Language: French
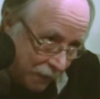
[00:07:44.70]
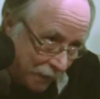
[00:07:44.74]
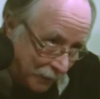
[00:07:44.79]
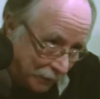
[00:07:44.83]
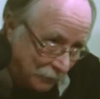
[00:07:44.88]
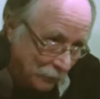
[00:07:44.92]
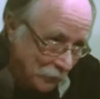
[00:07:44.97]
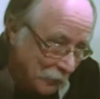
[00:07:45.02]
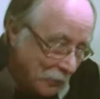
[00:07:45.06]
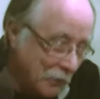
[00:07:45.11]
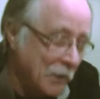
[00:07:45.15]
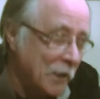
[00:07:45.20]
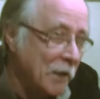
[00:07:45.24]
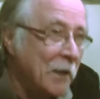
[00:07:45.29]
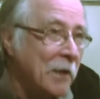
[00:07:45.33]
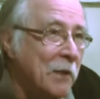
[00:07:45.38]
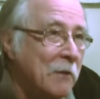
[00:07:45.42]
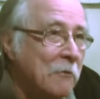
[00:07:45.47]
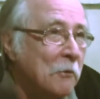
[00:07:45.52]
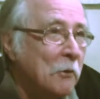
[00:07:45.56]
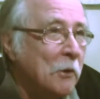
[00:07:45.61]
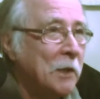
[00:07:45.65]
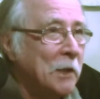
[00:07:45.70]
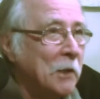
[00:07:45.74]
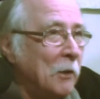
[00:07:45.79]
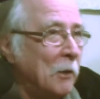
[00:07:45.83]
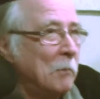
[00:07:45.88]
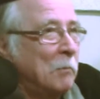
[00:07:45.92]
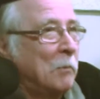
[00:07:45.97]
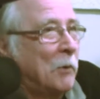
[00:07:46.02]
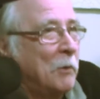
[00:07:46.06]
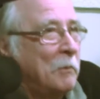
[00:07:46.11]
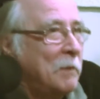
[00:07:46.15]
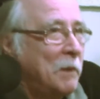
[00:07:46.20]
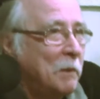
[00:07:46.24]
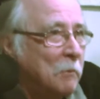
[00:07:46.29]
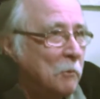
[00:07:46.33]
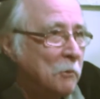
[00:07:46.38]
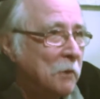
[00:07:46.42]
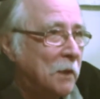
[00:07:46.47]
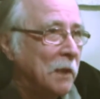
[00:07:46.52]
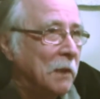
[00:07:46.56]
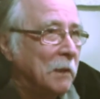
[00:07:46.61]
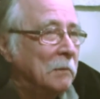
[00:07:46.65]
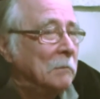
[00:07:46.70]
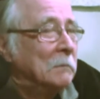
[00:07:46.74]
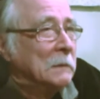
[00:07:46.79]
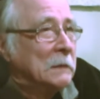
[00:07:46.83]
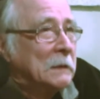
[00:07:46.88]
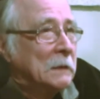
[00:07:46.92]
siècles évoqués dans le premier bouquin.